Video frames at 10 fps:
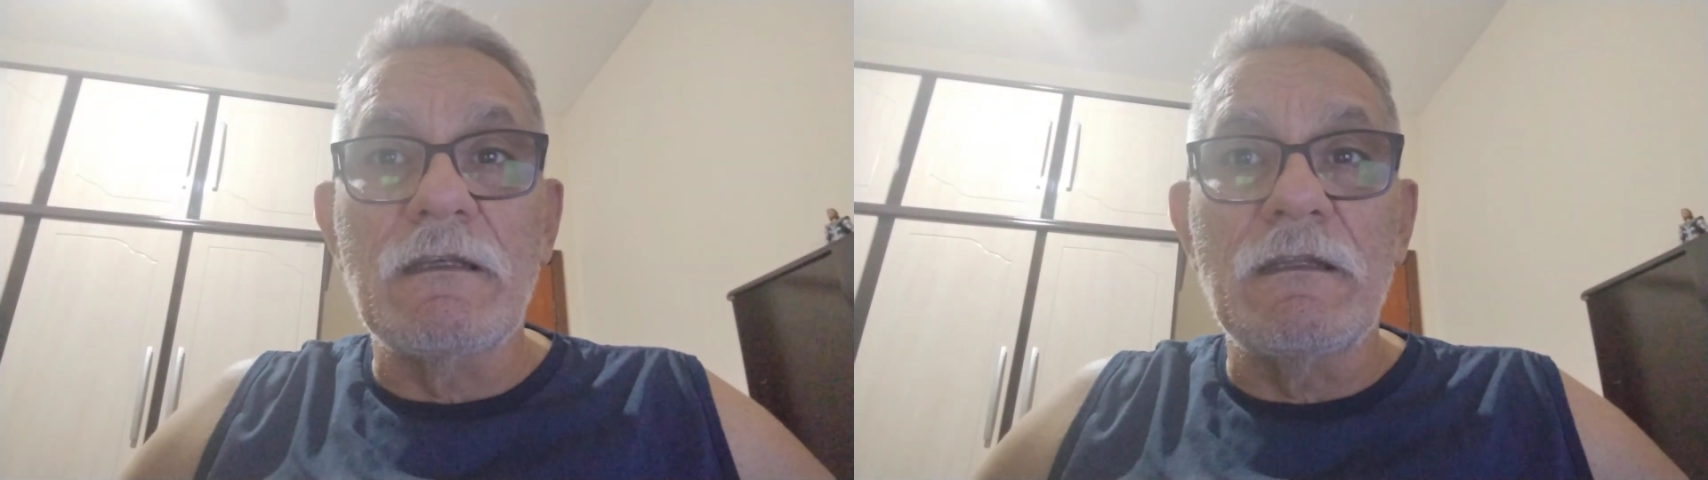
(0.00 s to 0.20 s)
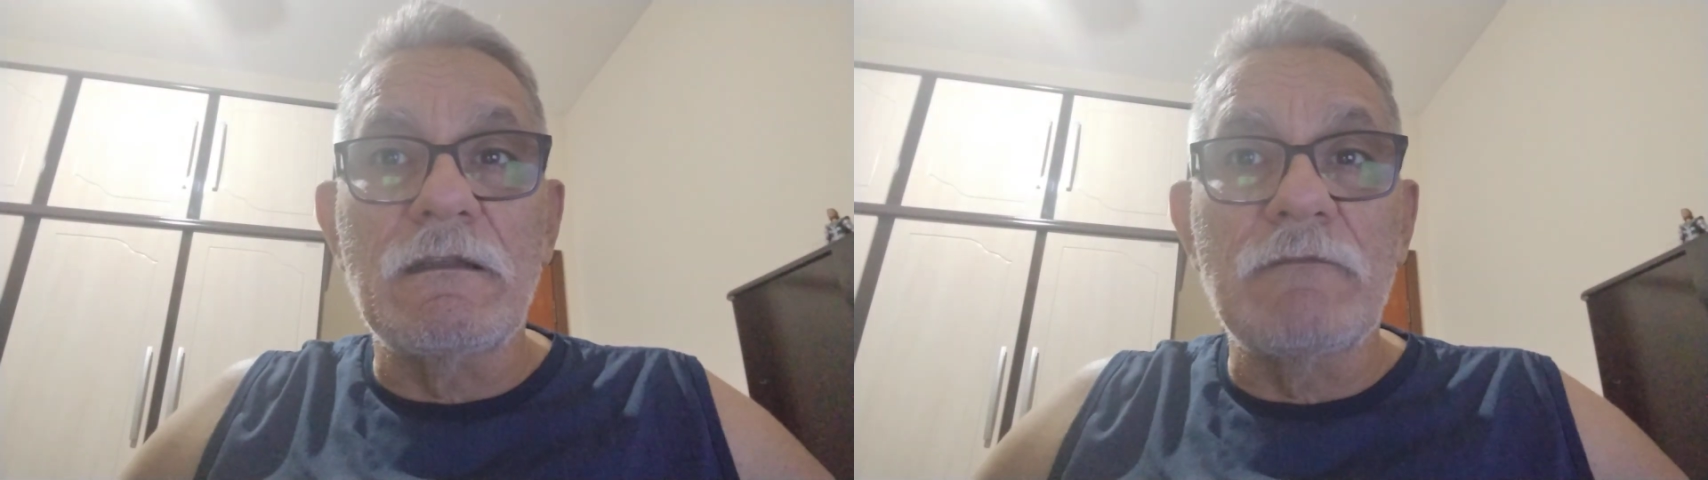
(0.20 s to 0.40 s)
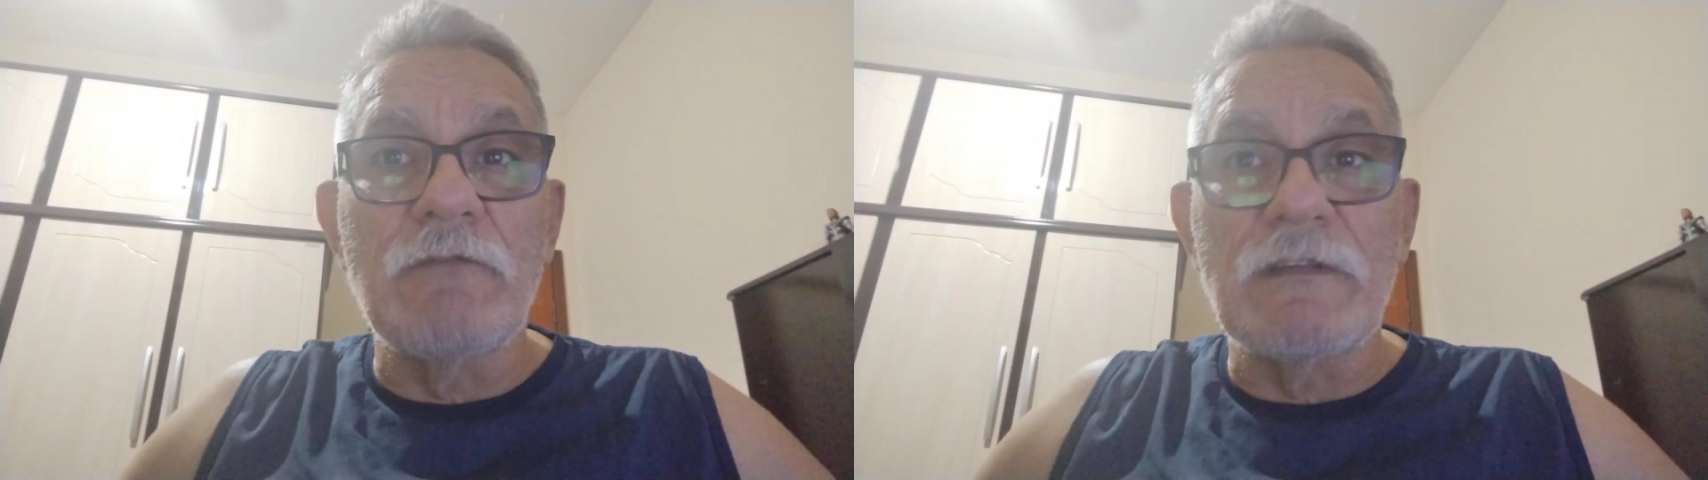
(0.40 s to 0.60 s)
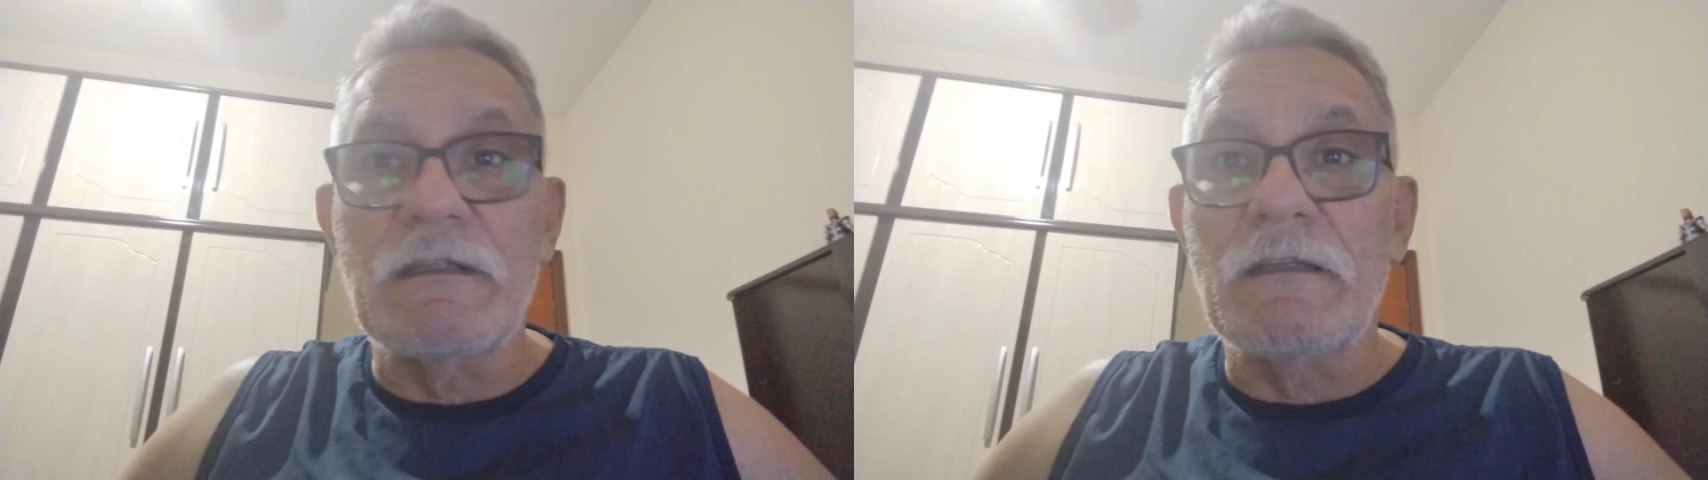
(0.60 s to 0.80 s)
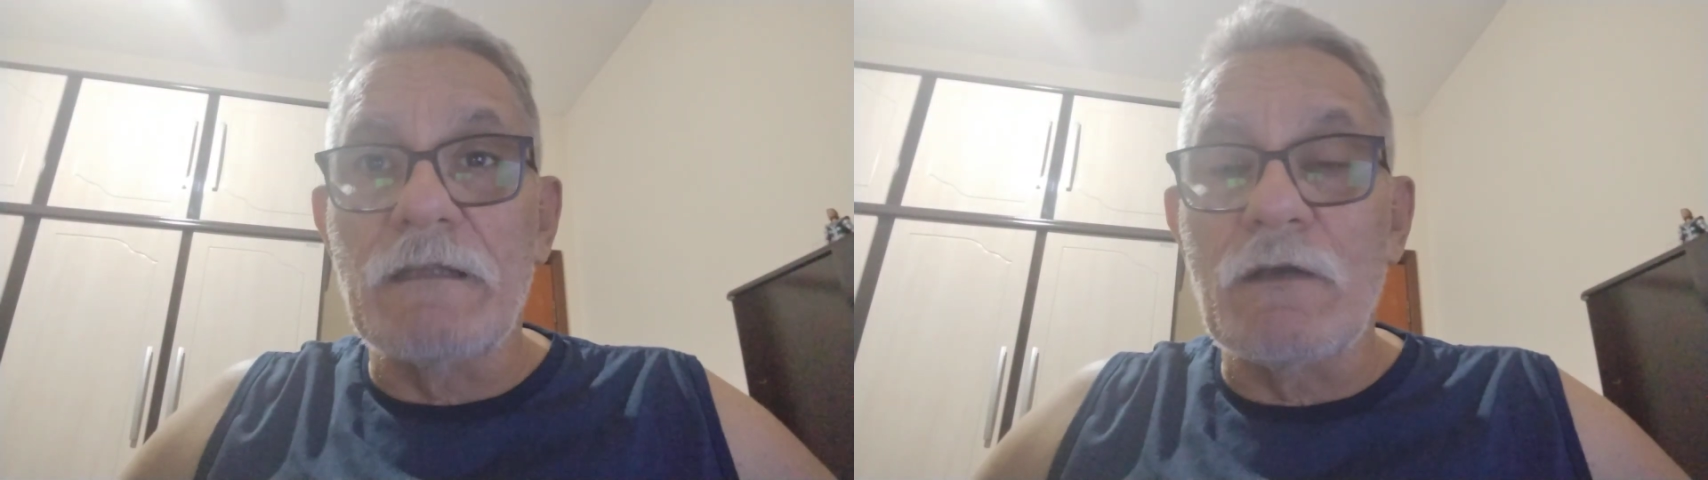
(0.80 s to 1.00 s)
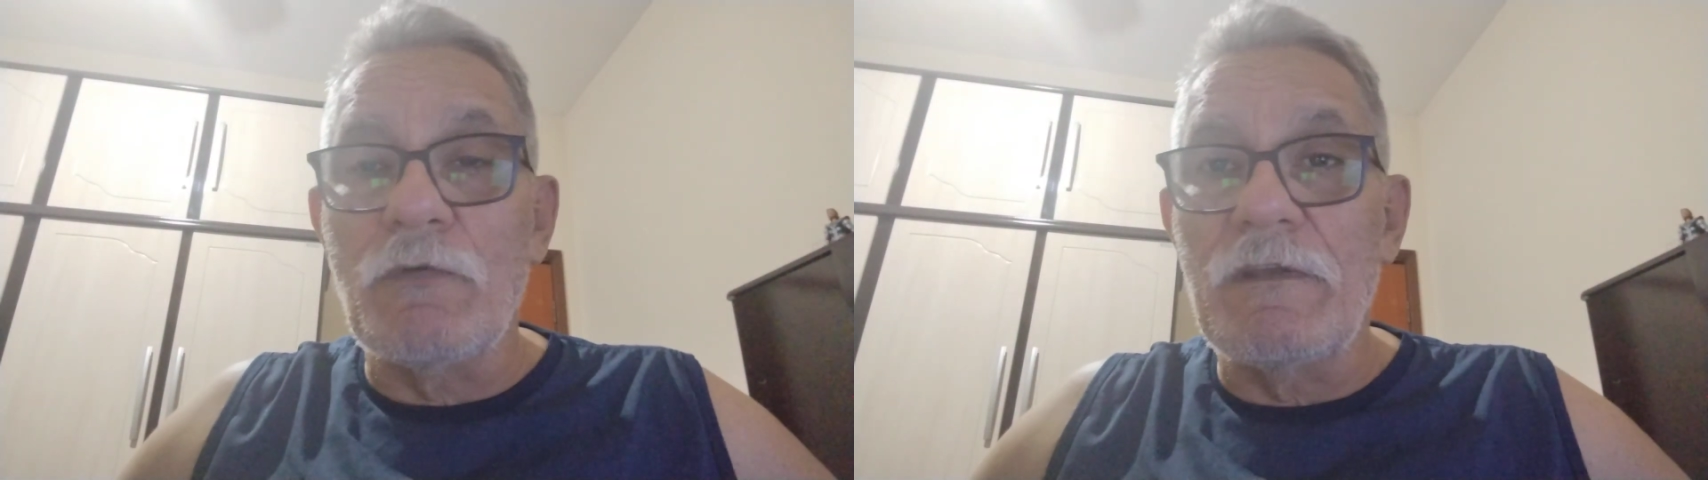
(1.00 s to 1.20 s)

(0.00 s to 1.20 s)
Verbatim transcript: que você tem que ter